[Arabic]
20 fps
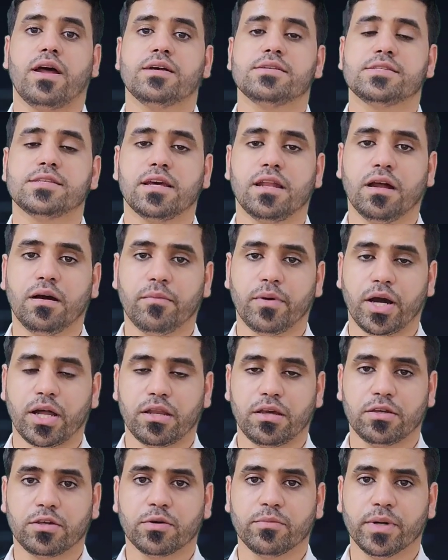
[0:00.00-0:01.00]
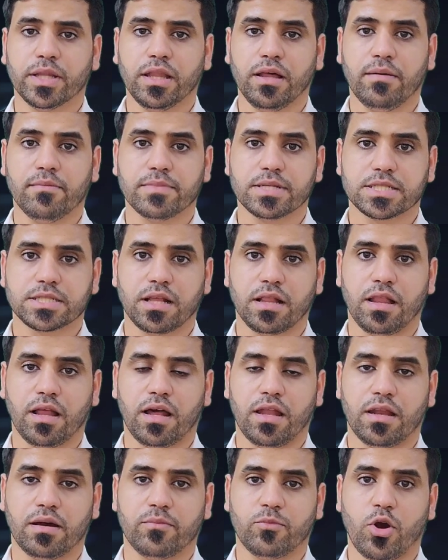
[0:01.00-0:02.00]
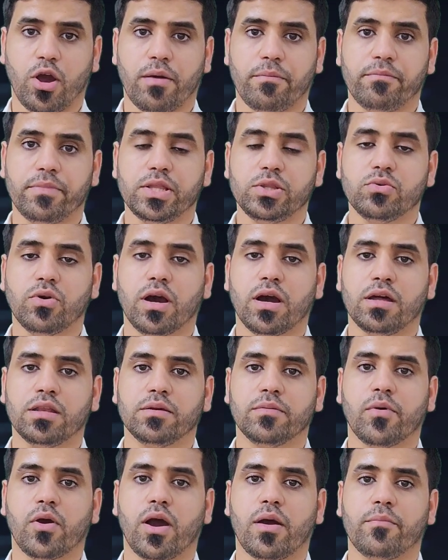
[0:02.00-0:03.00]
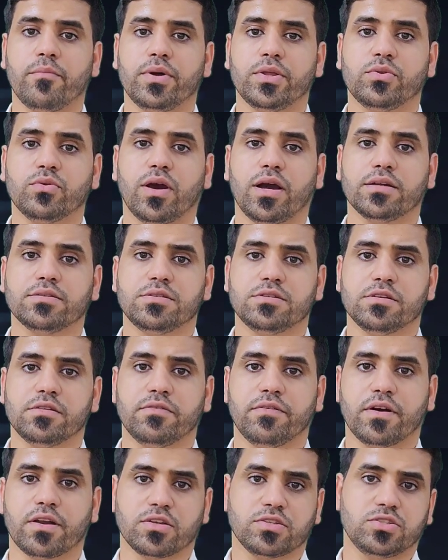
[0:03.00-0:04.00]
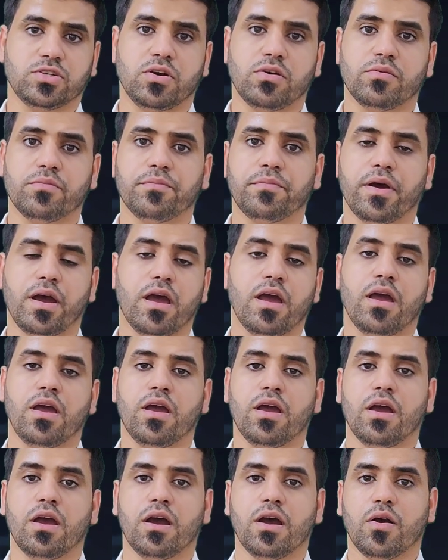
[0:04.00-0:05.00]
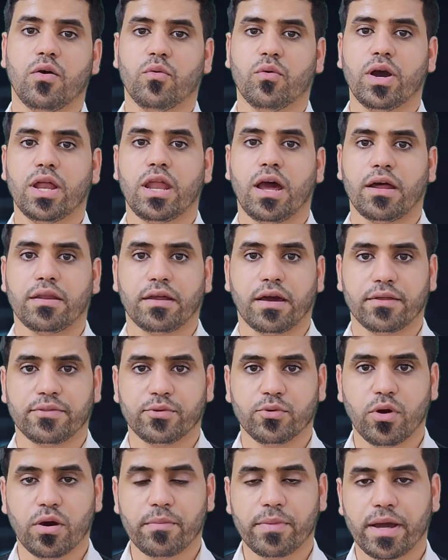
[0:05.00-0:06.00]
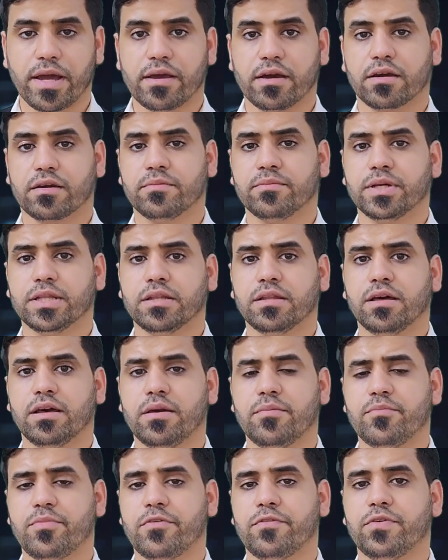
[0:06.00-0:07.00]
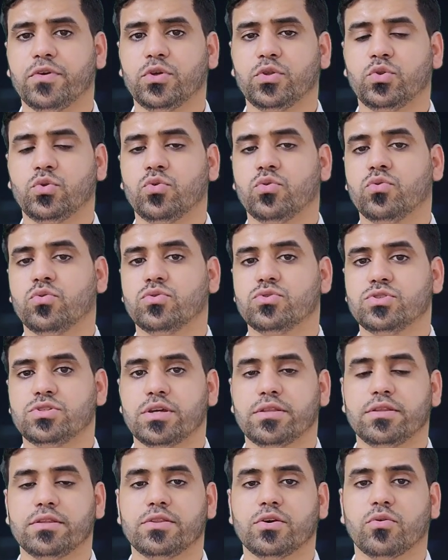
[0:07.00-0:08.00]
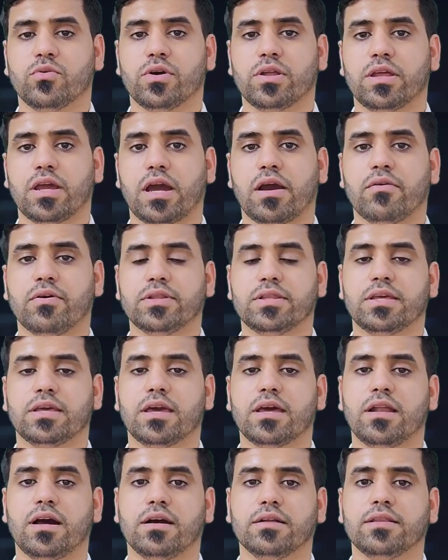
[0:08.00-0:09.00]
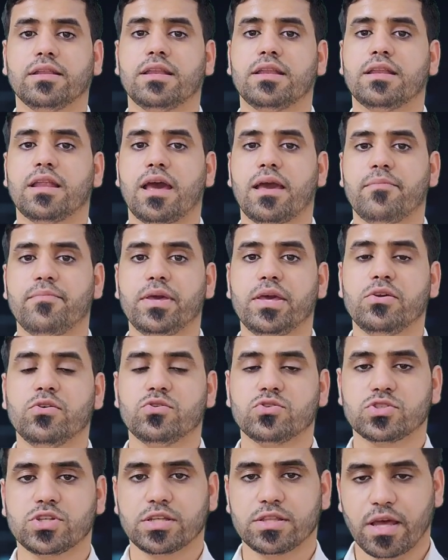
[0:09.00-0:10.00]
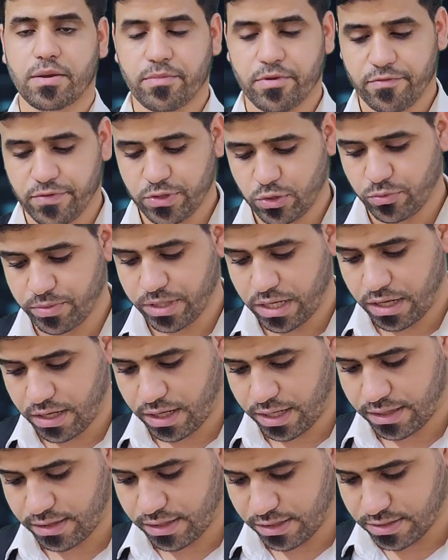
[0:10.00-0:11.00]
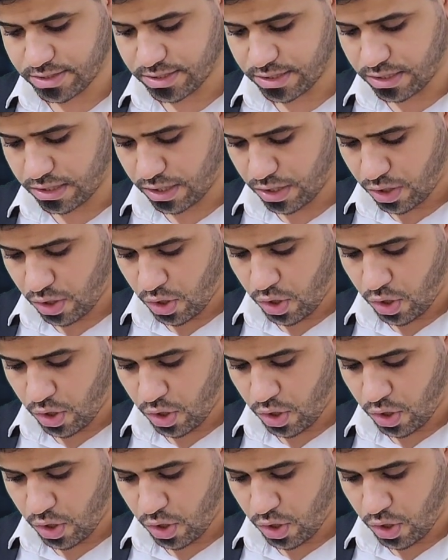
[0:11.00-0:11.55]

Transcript: السلام عليكم اللهم صل على محمد وآل محمد وعجل فرجهم ولعن عدوهم حياكم الله بفيديو جديد اخواني اخواتي كالعاده للاهميه يرجى دعم الفيديو بلايك حتى يصل